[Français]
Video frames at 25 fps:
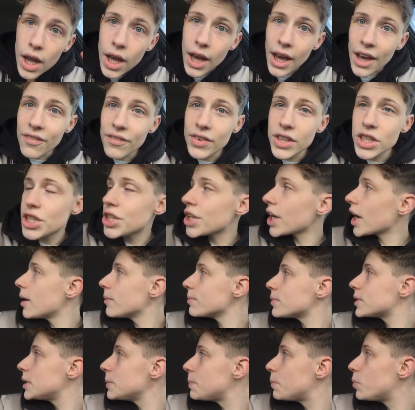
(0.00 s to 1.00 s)
réfléchir
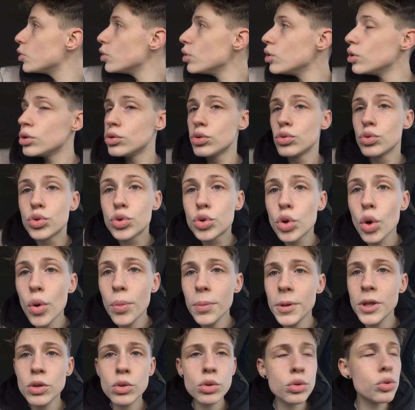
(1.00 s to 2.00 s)
un petit peu. Deux
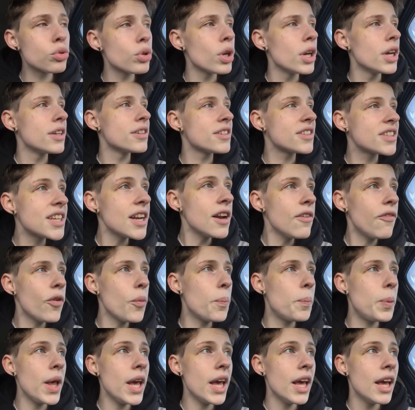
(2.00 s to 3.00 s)
minutes, s'il
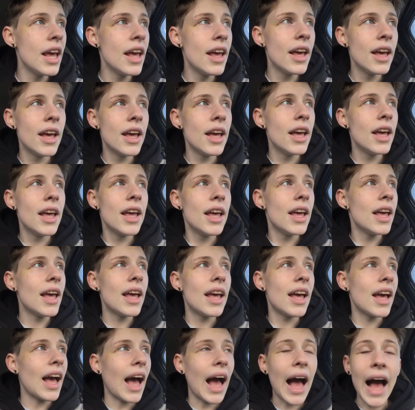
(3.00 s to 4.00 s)
vous plaît.
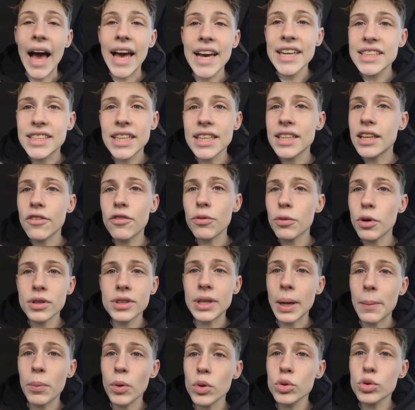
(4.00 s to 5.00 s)
Arrêtez
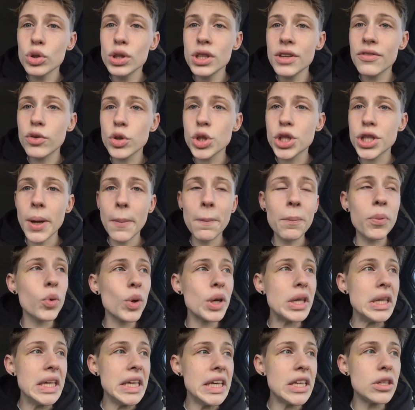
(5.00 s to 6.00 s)
d'abandonner vos chiens
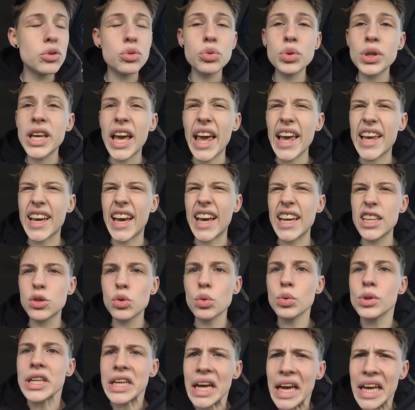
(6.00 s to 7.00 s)
pour X ou Y
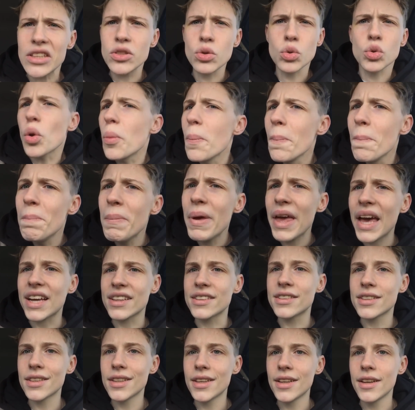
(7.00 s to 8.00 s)
raison, des raisons de
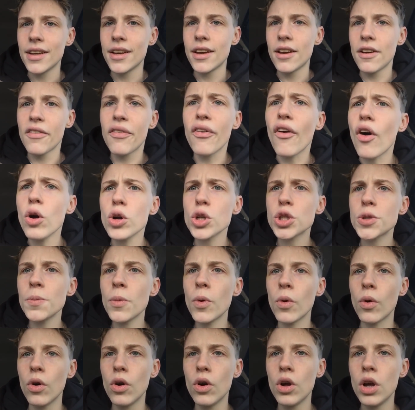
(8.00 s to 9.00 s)
merde.
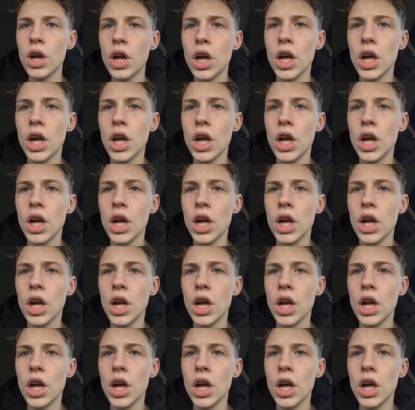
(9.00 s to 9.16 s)
Franchement,